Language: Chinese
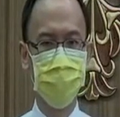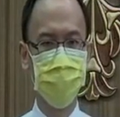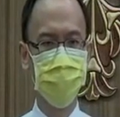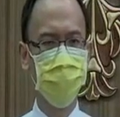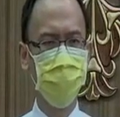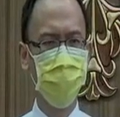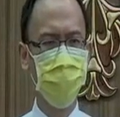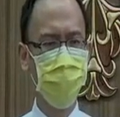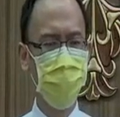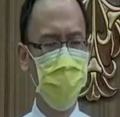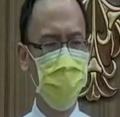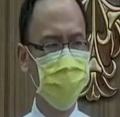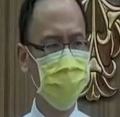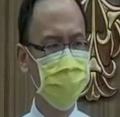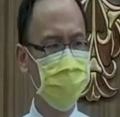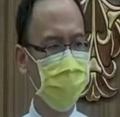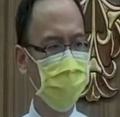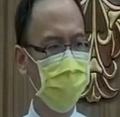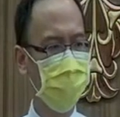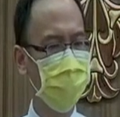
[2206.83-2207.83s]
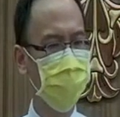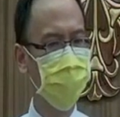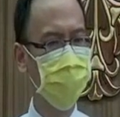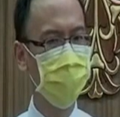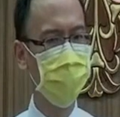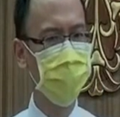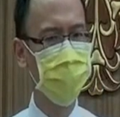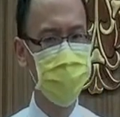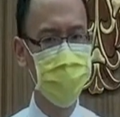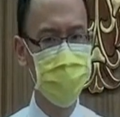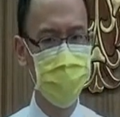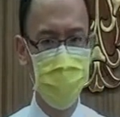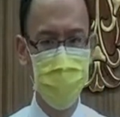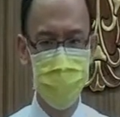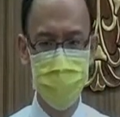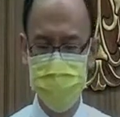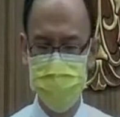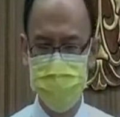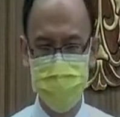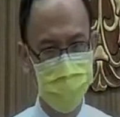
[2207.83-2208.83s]
都变成了一个最奢
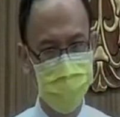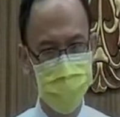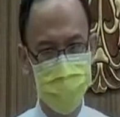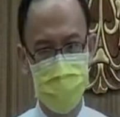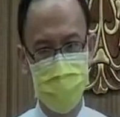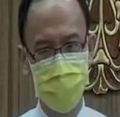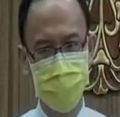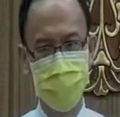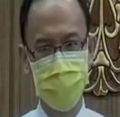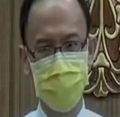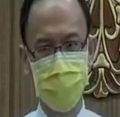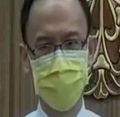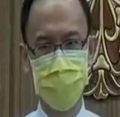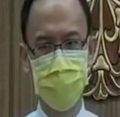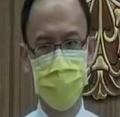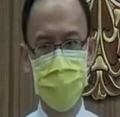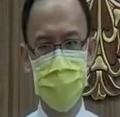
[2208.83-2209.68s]
侈的享受。